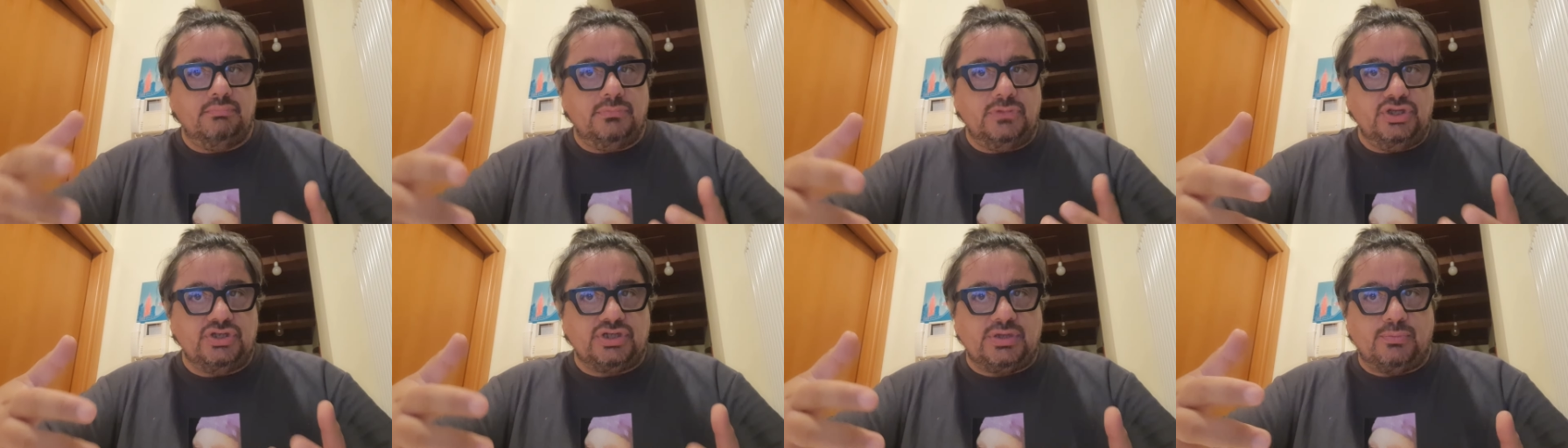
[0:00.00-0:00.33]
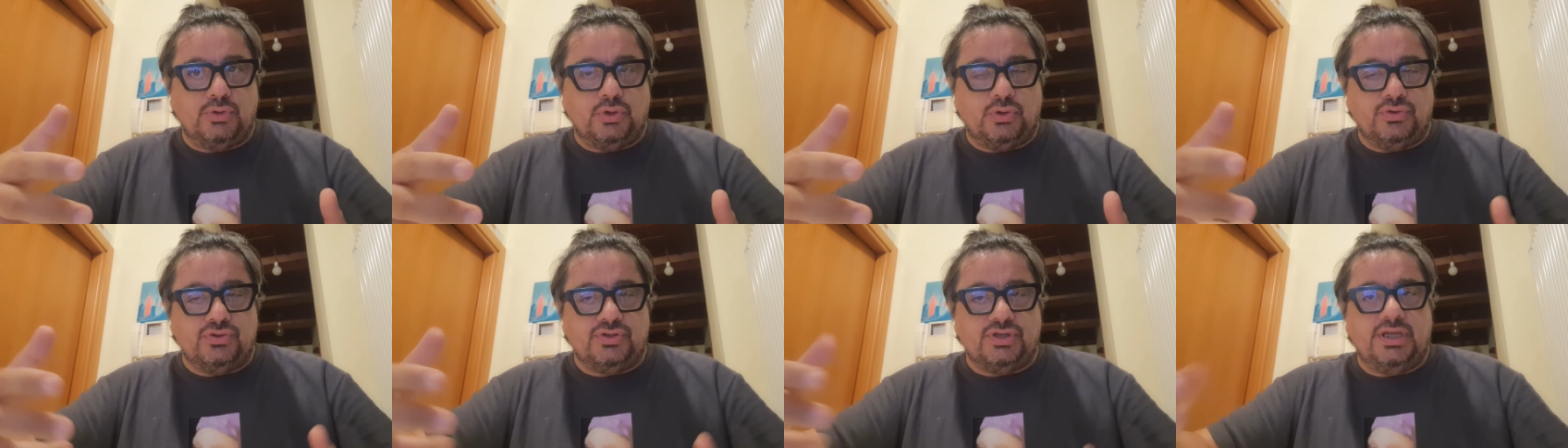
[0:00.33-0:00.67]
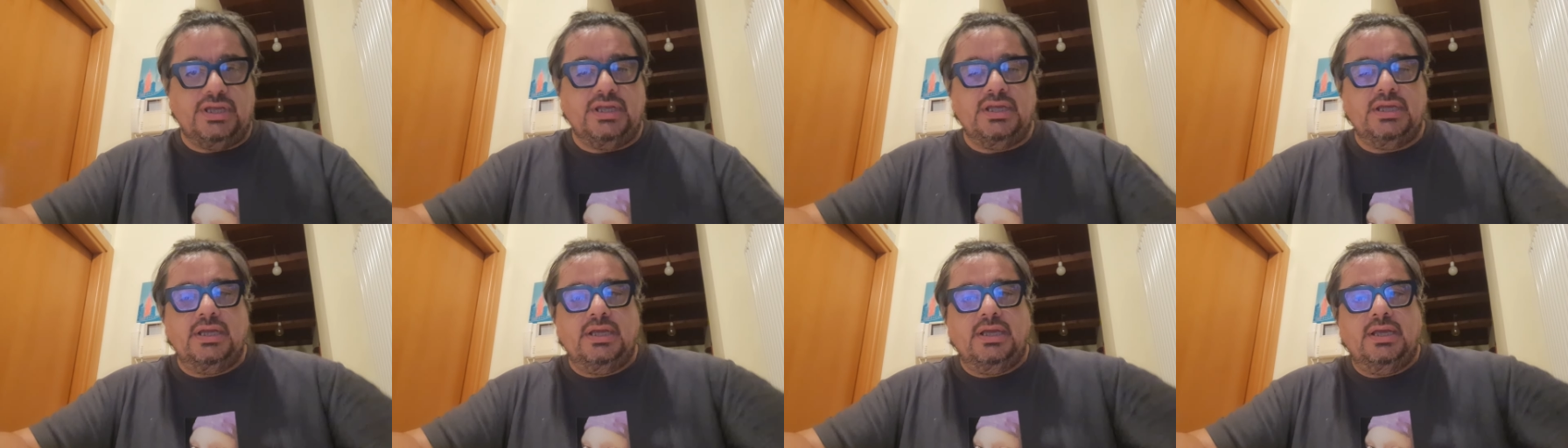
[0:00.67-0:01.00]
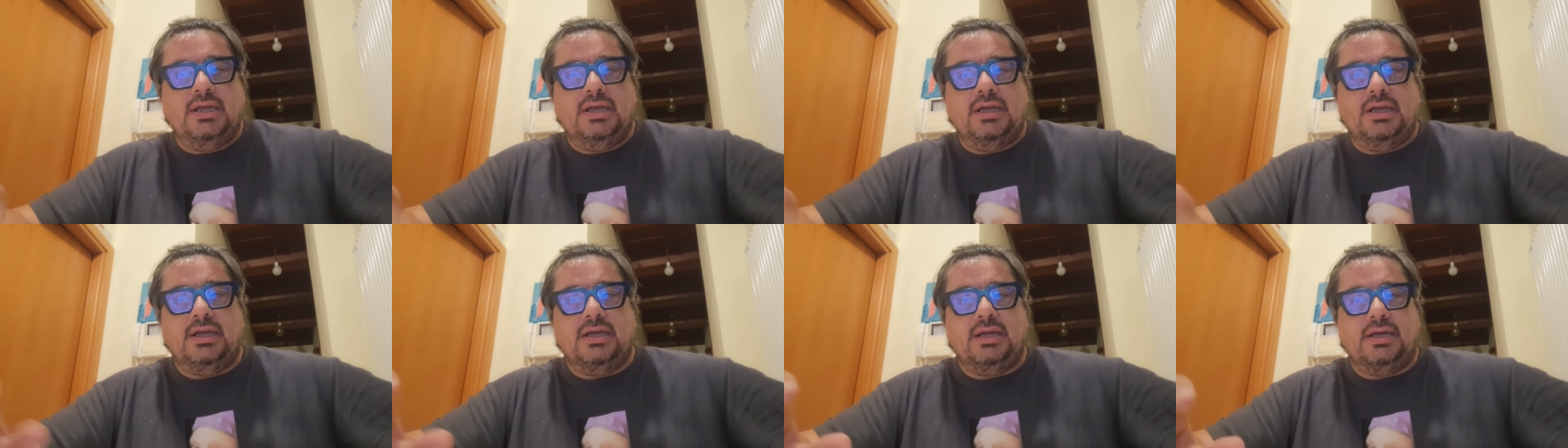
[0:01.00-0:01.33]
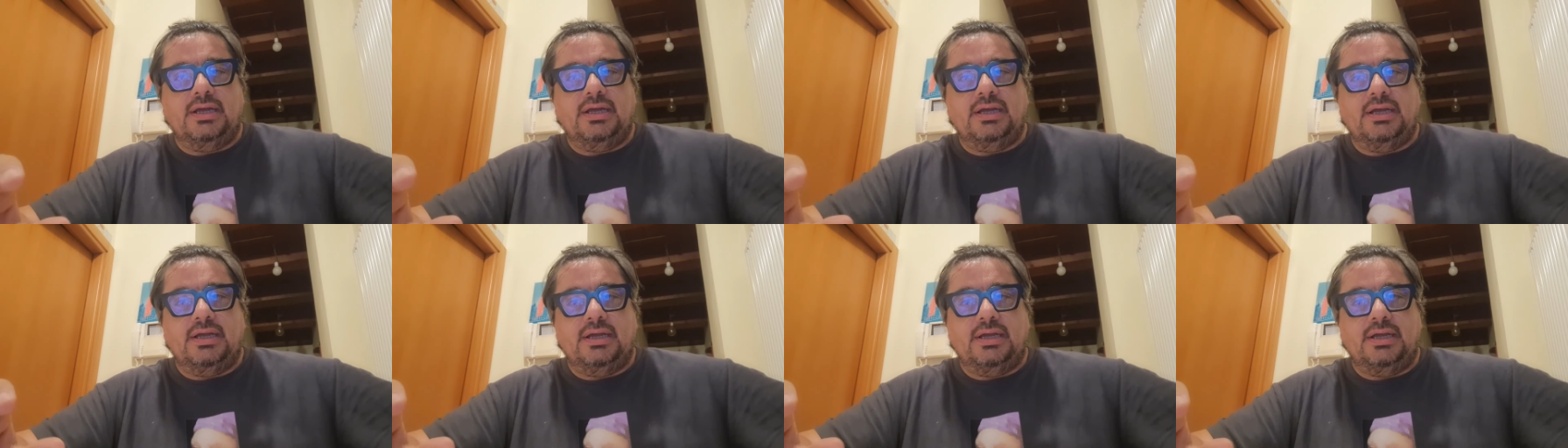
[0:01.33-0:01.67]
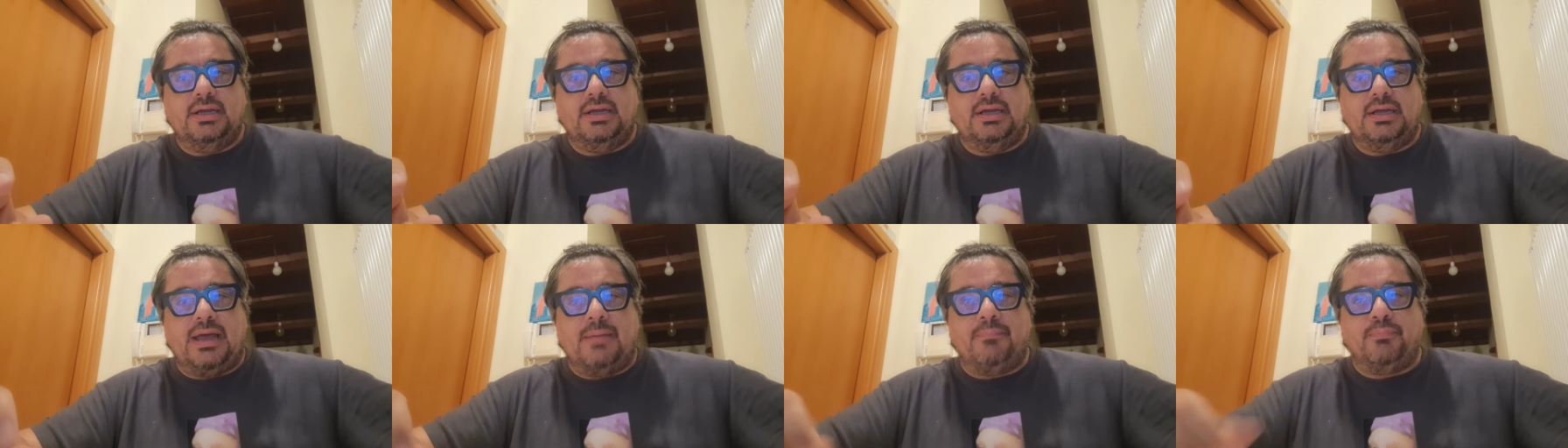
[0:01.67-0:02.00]
diciamo così, eh,
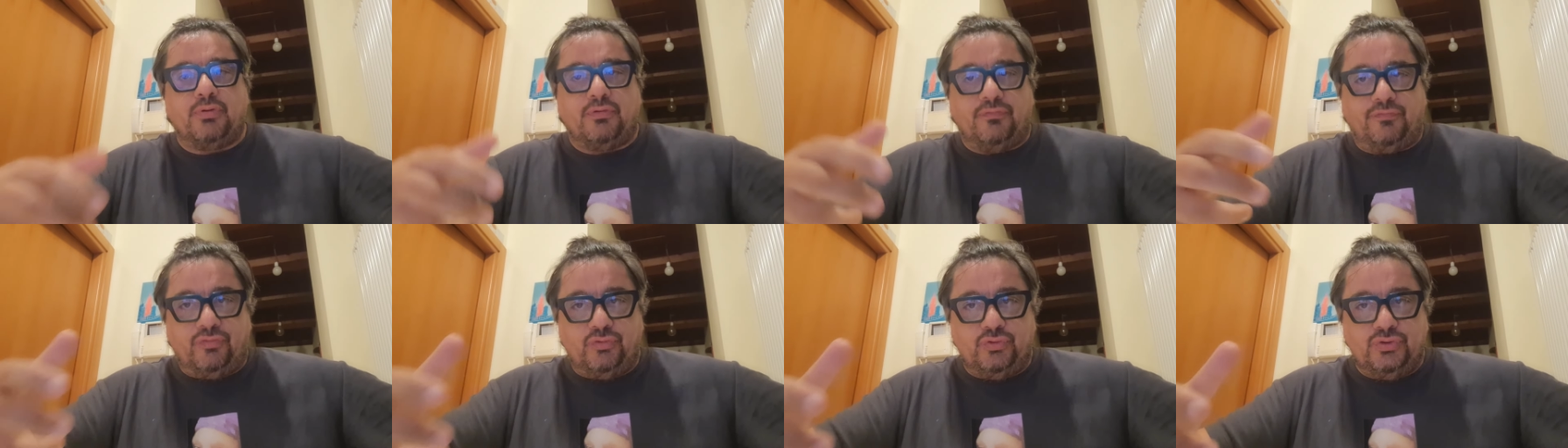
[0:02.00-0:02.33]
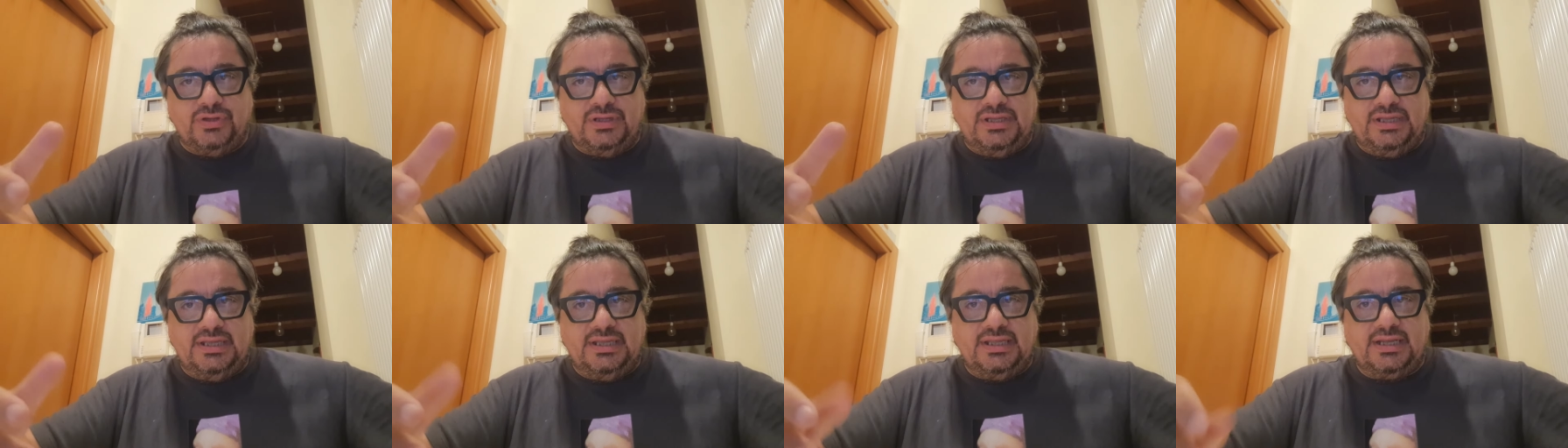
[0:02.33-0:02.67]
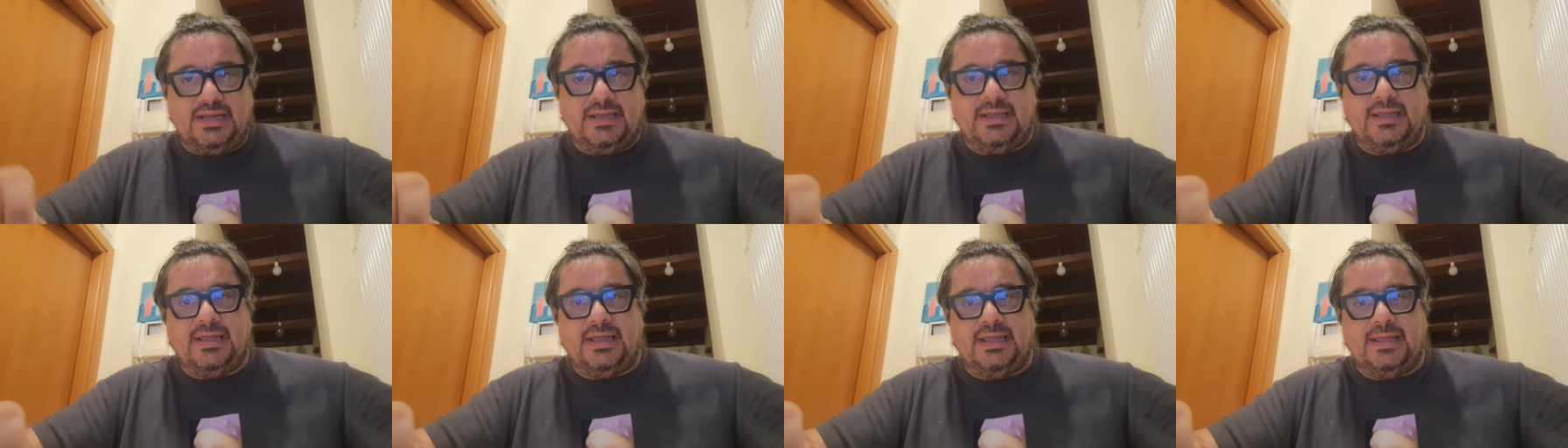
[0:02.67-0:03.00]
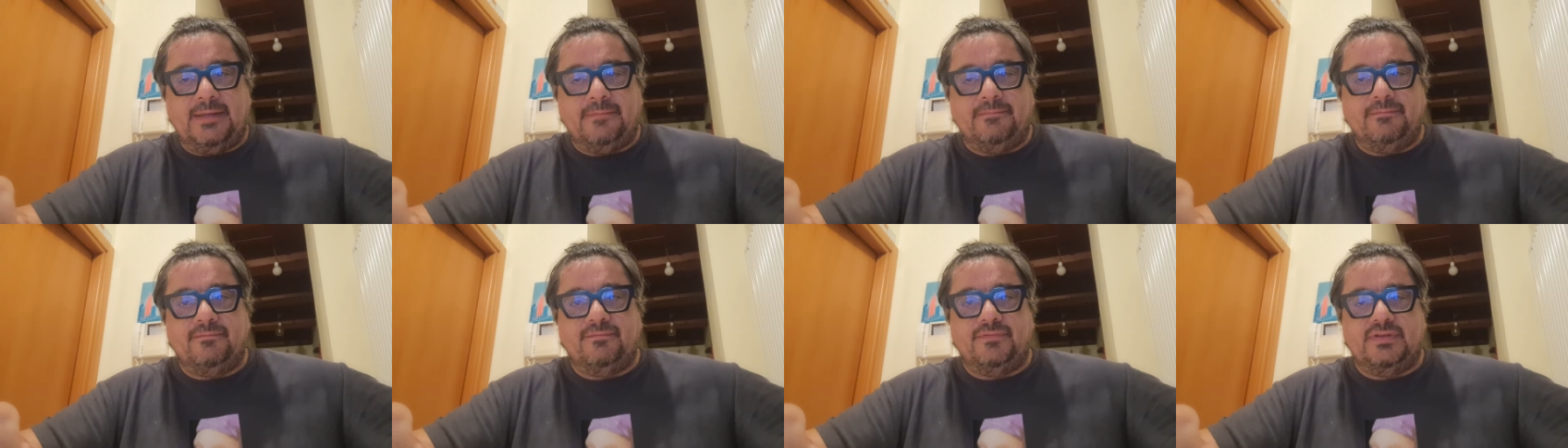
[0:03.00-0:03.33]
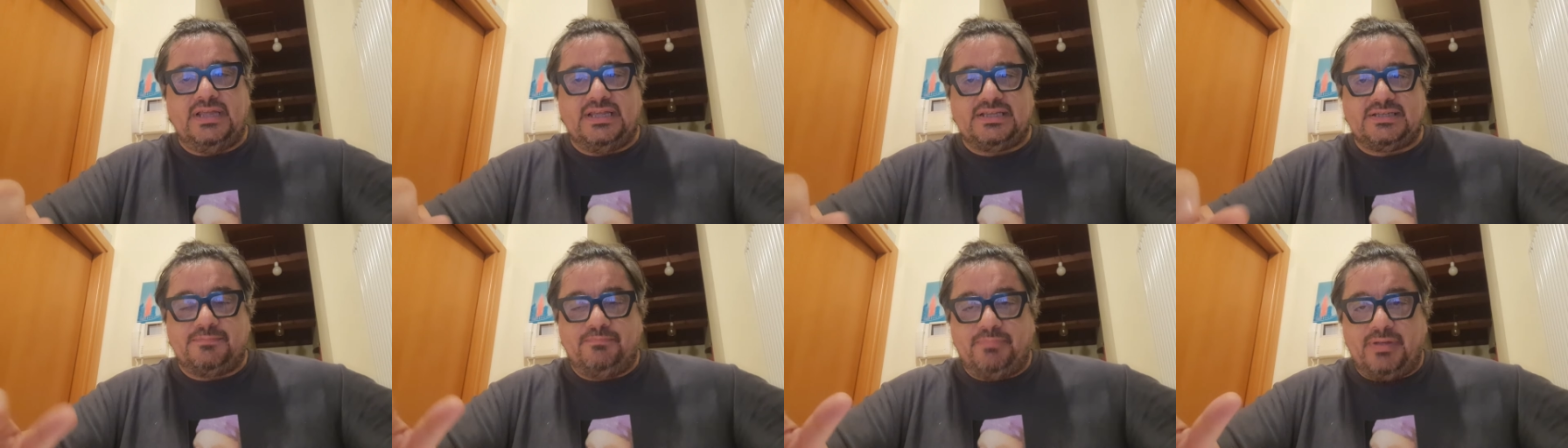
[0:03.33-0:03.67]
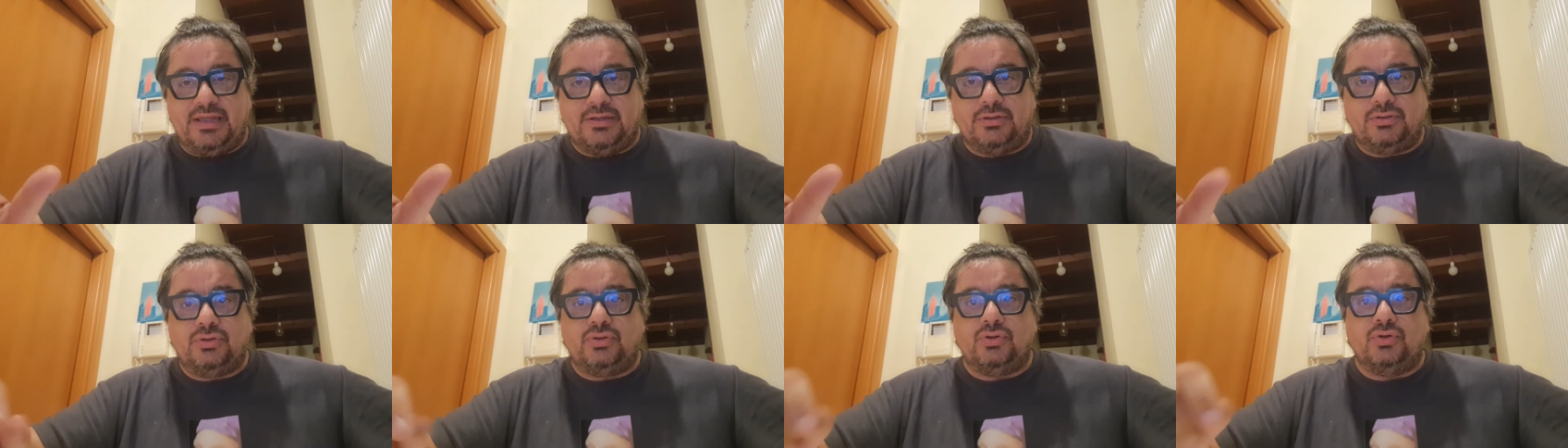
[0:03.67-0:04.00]
approfondire vi
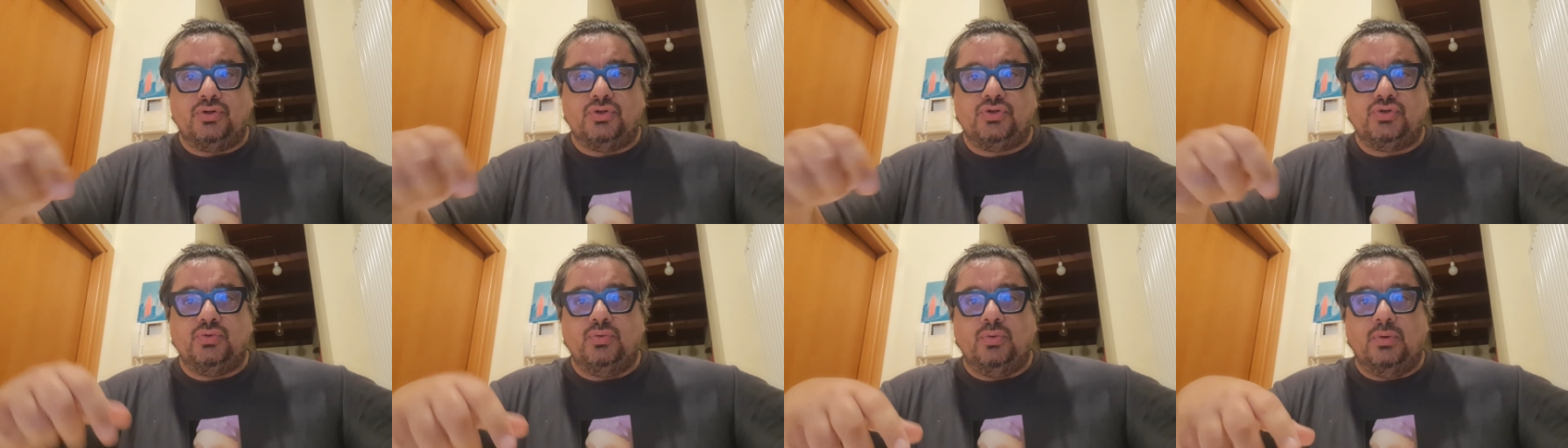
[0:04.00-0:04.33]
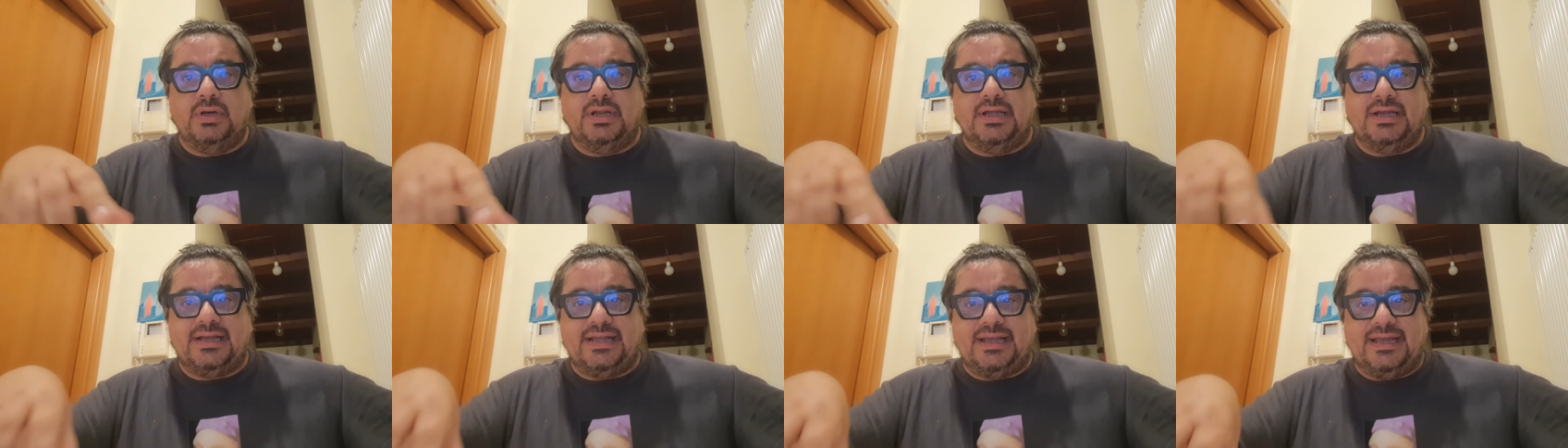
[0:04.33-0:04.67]
aspetto sul